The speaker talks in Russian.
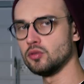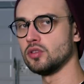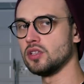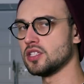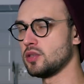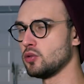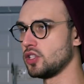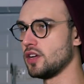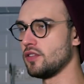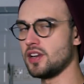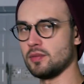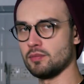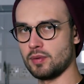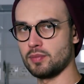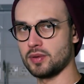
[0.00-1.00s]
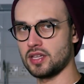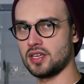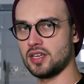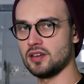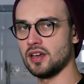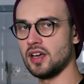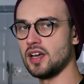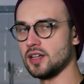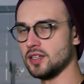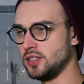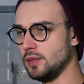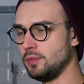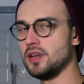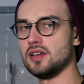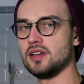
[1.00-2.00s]
ну, если уж говорим про, про такие
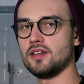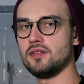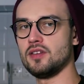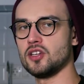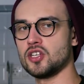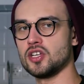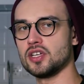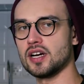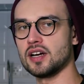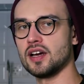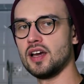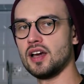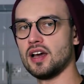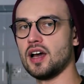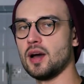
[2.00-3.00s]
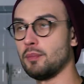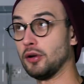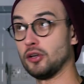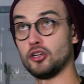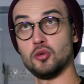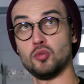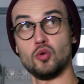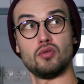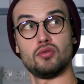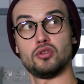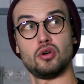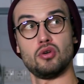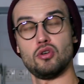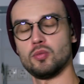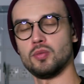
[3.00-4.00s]
дебильные вещи, как а почему
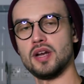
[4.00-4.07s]
вдруг,